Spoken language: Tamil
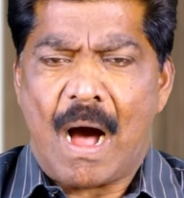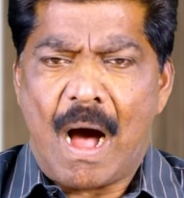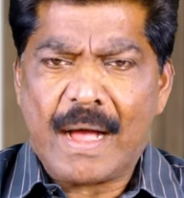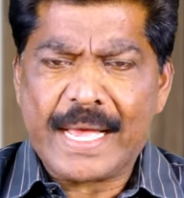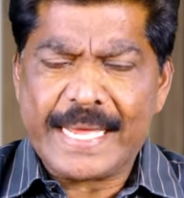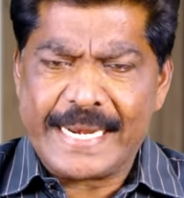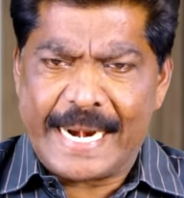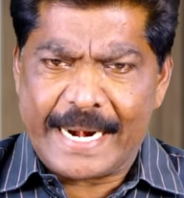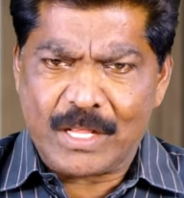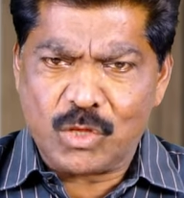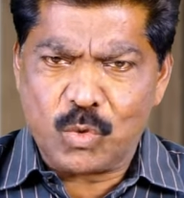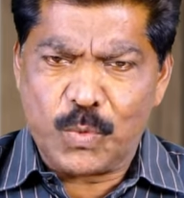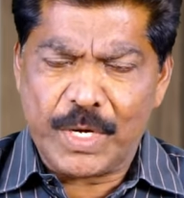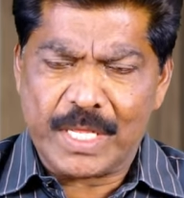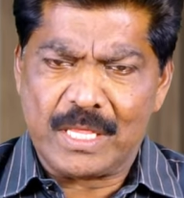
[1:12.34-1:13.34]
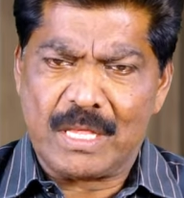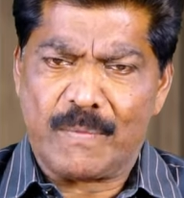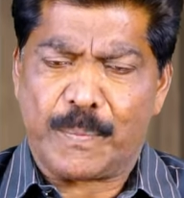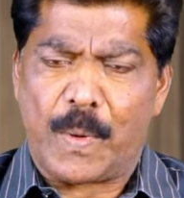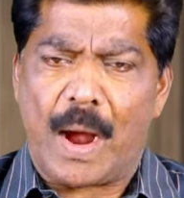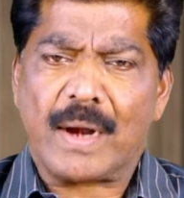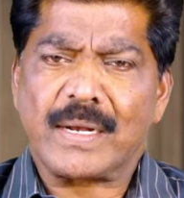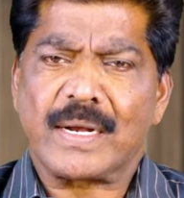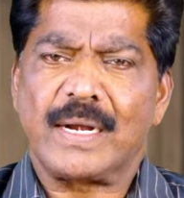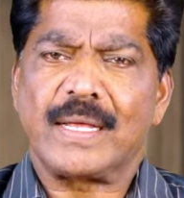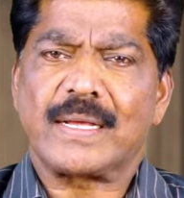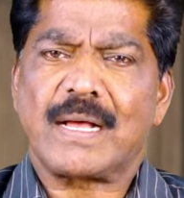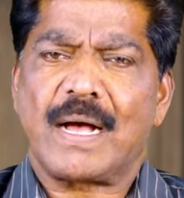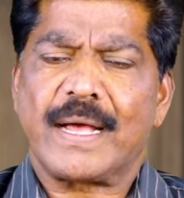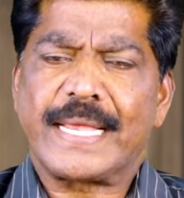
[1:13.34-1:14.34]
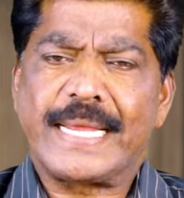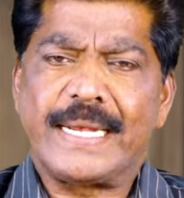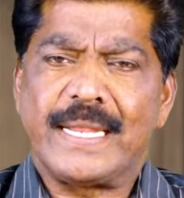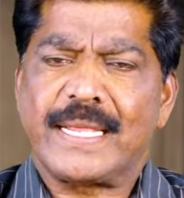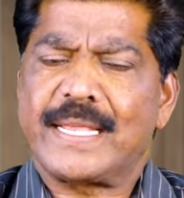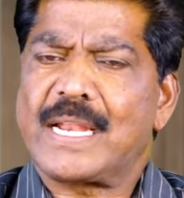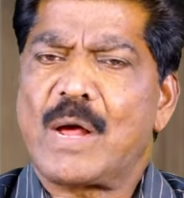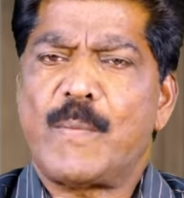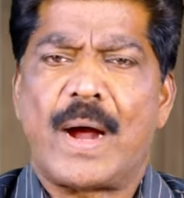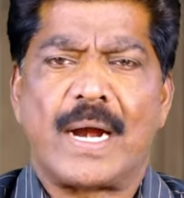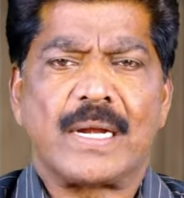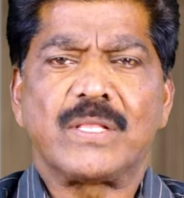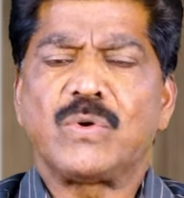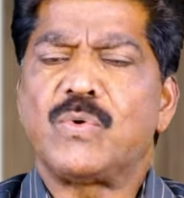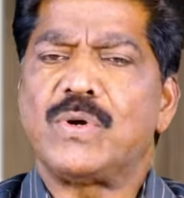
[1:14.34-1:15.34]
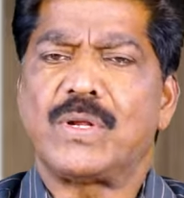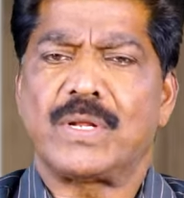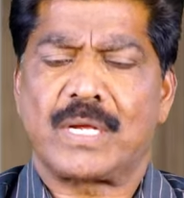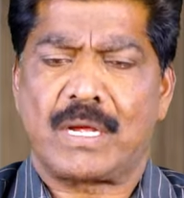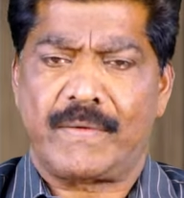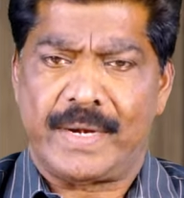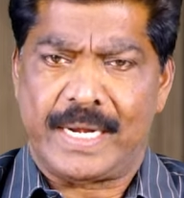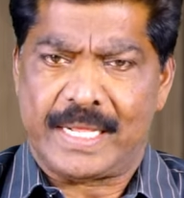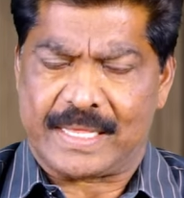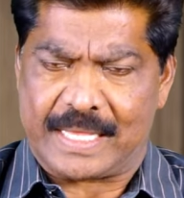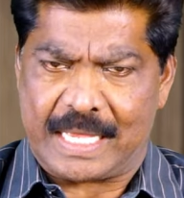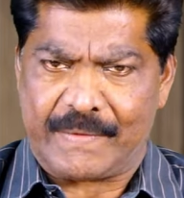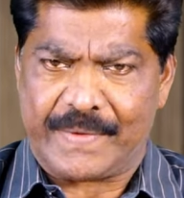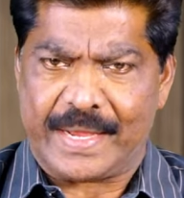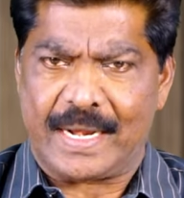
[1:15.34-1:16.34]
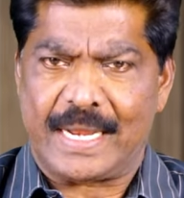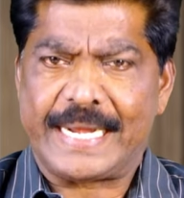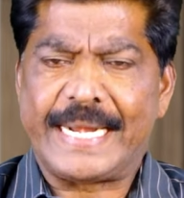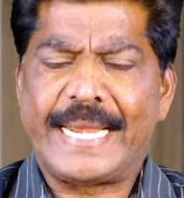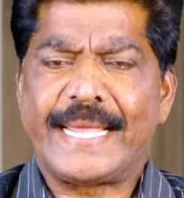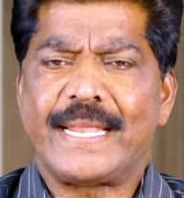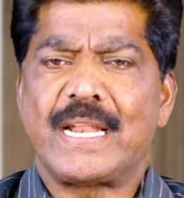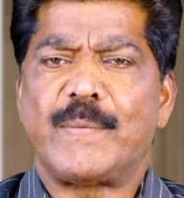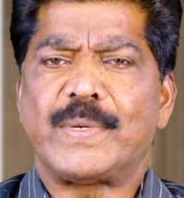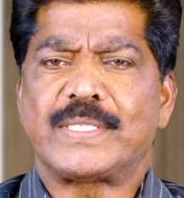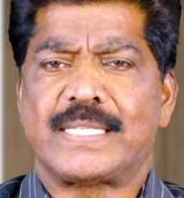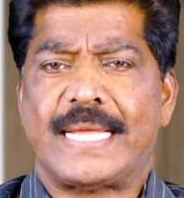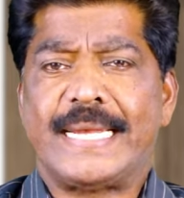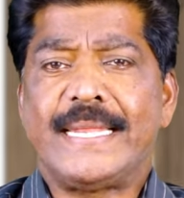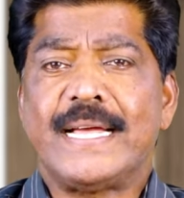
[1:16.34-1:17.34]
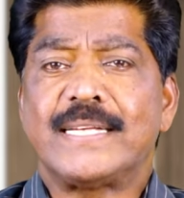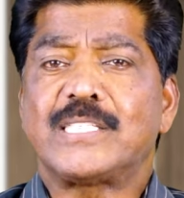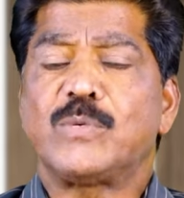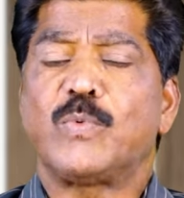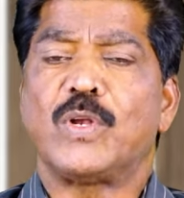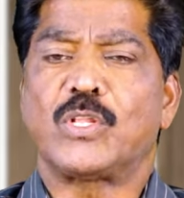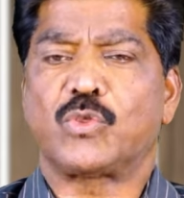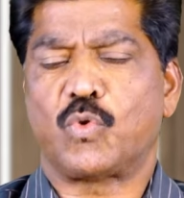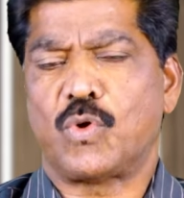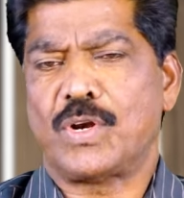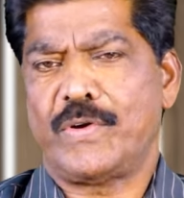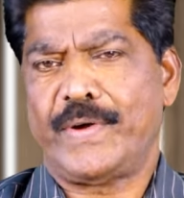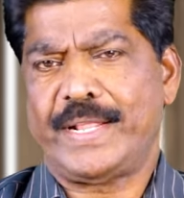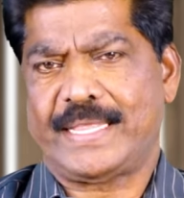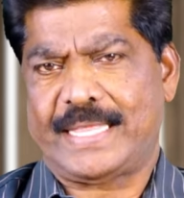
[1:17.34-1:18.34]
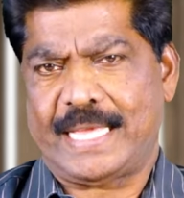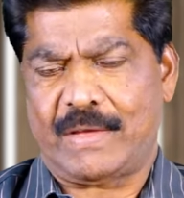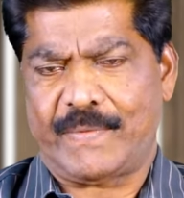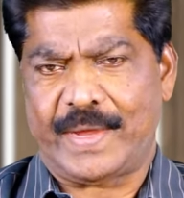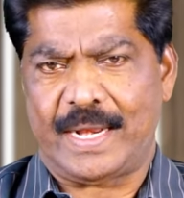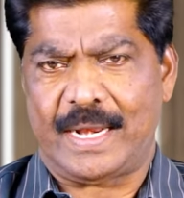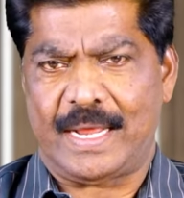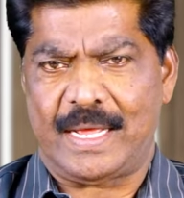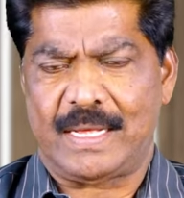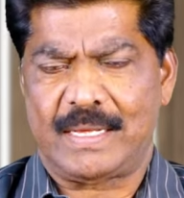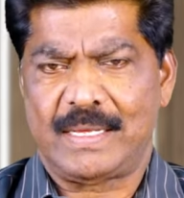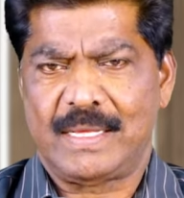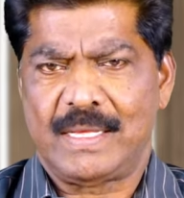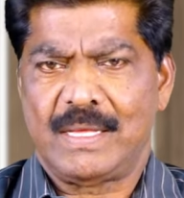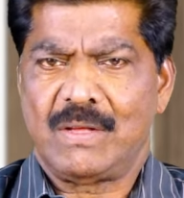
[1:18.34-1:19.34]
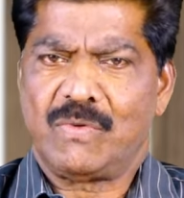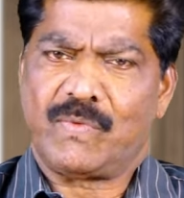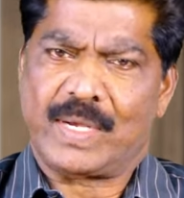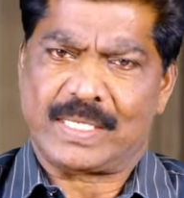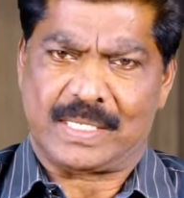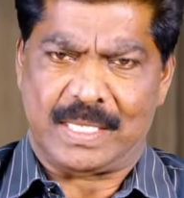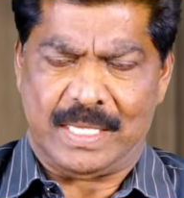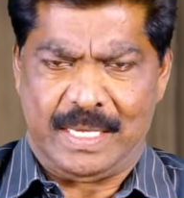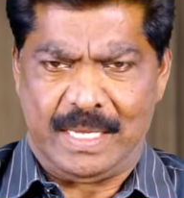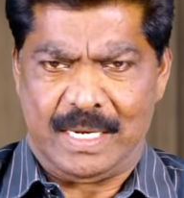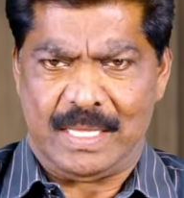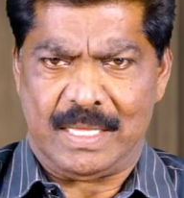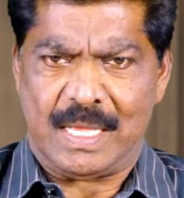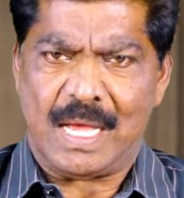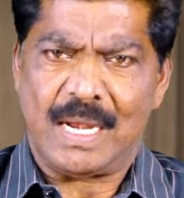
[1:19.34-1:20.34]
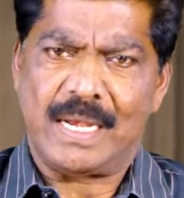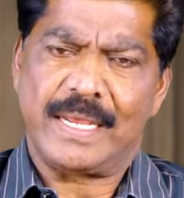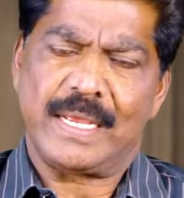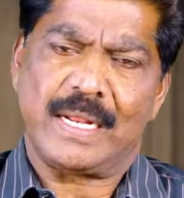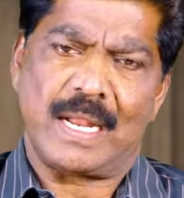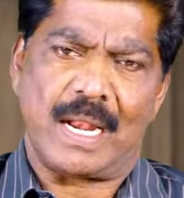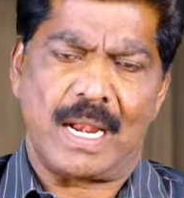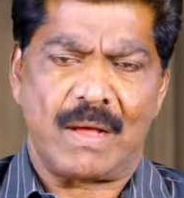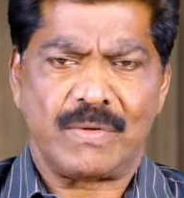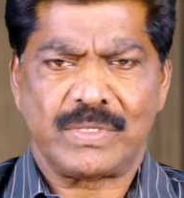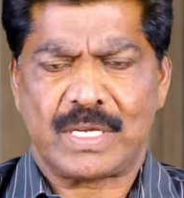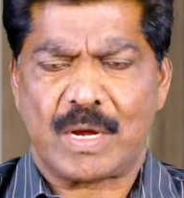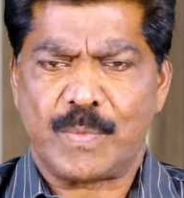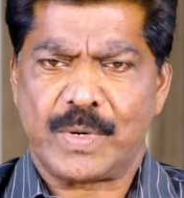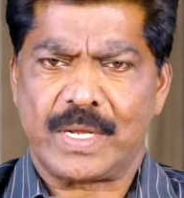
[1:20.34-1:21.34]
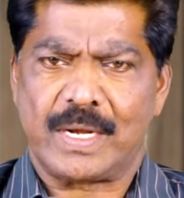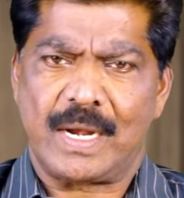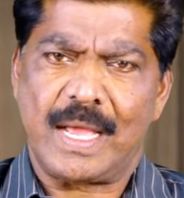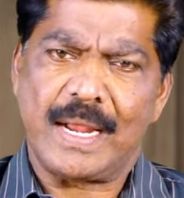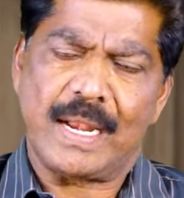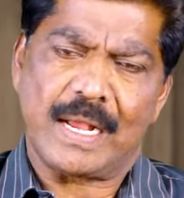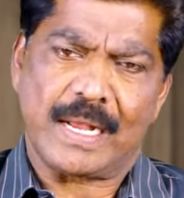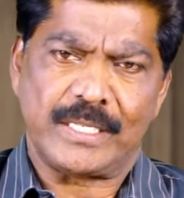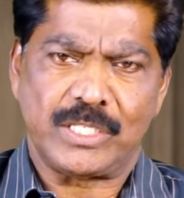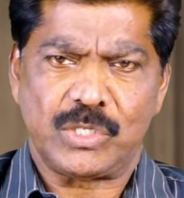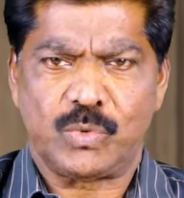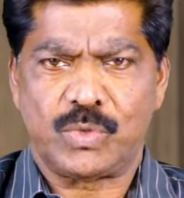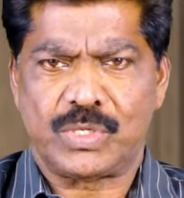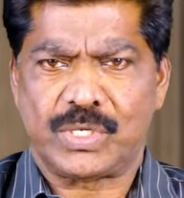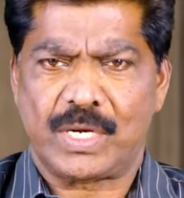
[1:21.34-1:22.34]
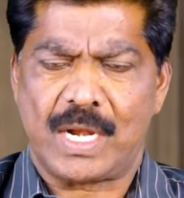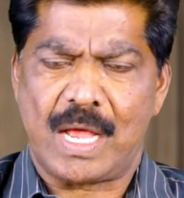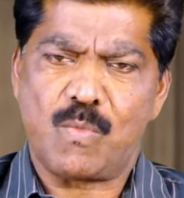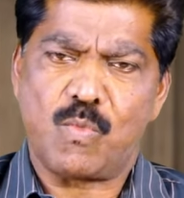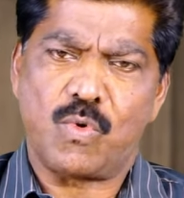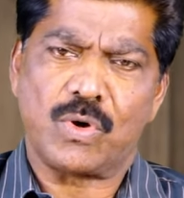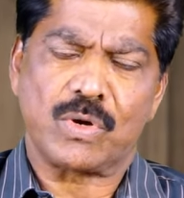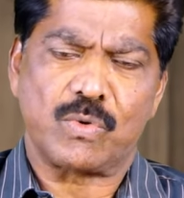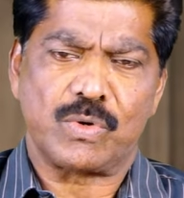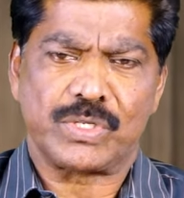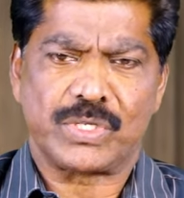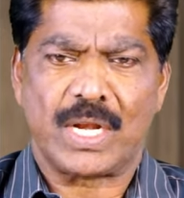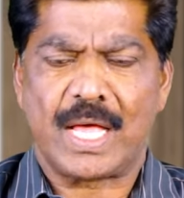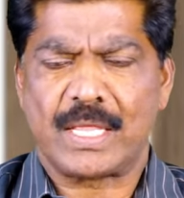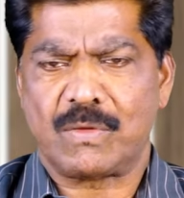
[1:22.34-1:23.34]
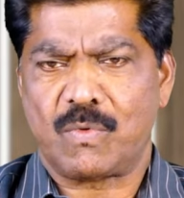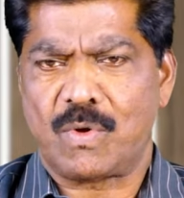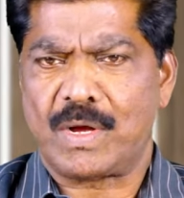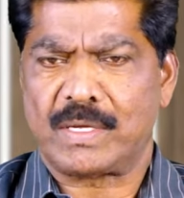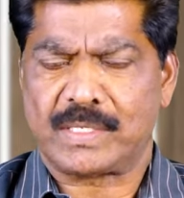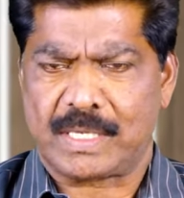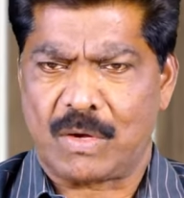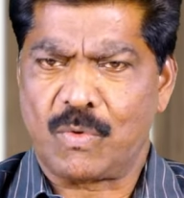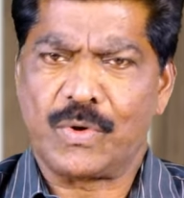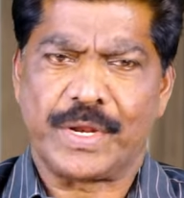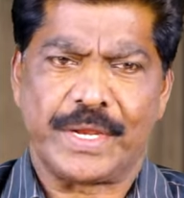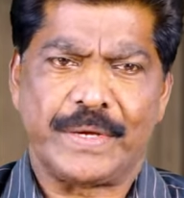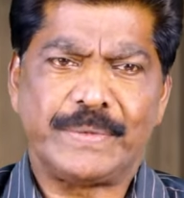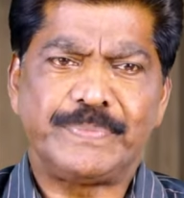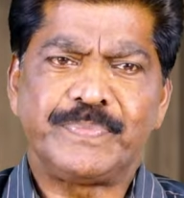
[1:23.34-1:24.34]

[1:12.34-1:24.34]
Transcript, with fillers: ஆக நடந்து முடிந்த பாடுகளுக்காக இன்றைக்கு நாம் அழுது கொண்டிருக்க வேண்டிய தேவையில்லை இன்றைக்கி நாம் சன்னியாசி போல் தோன்ற வேண்டிய தேவையில்லை வசதி இருந்தால் நீங்கள் நல்லாவும் சாப்பிட்டுக்கலாம் இல்லை கஞ்சி குடிச்சிக்கலாம் மோர் குடிச்சிக்கலாம் அது உங்கள் சௌகரியம்